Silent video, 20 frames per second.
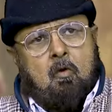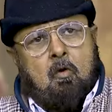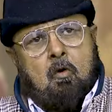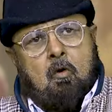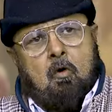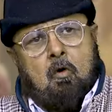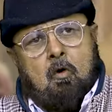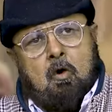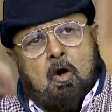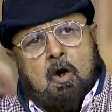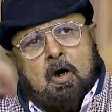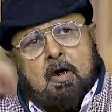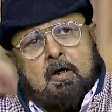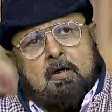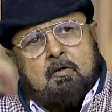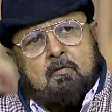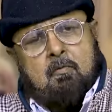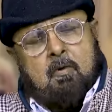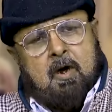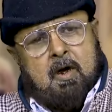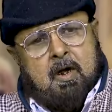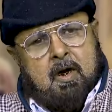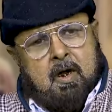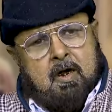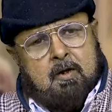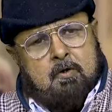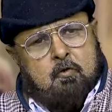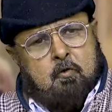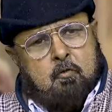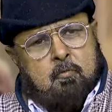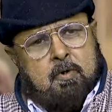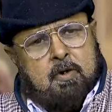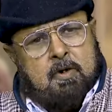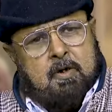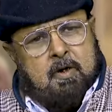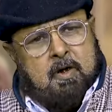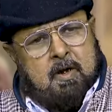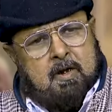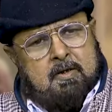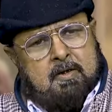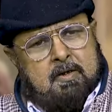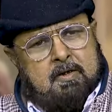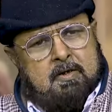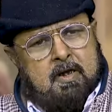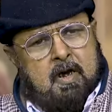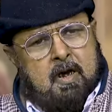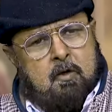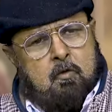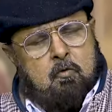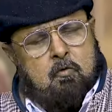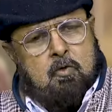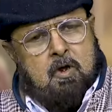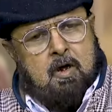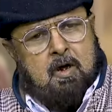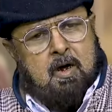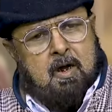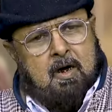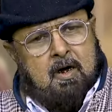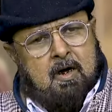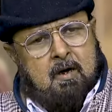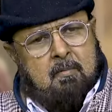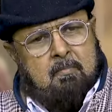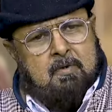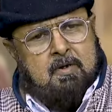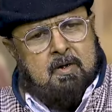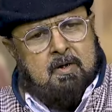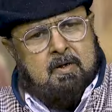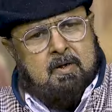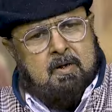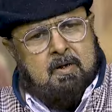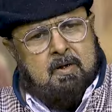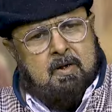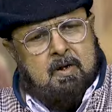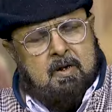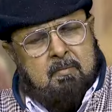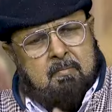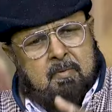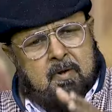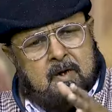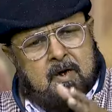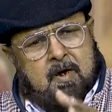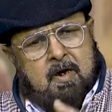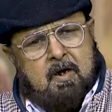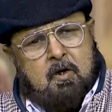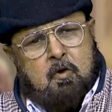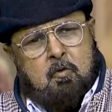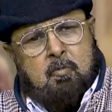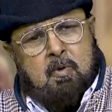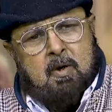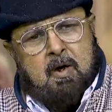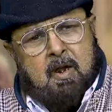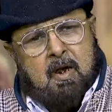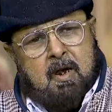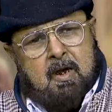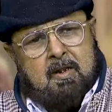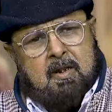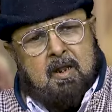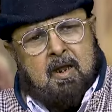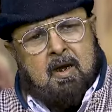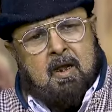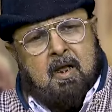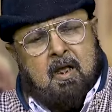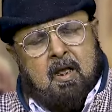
और एड्स वगैरह जो भी ऐसे जागरूकता कार्यक्रम चलते थे इन पर रेडियो पर लगातार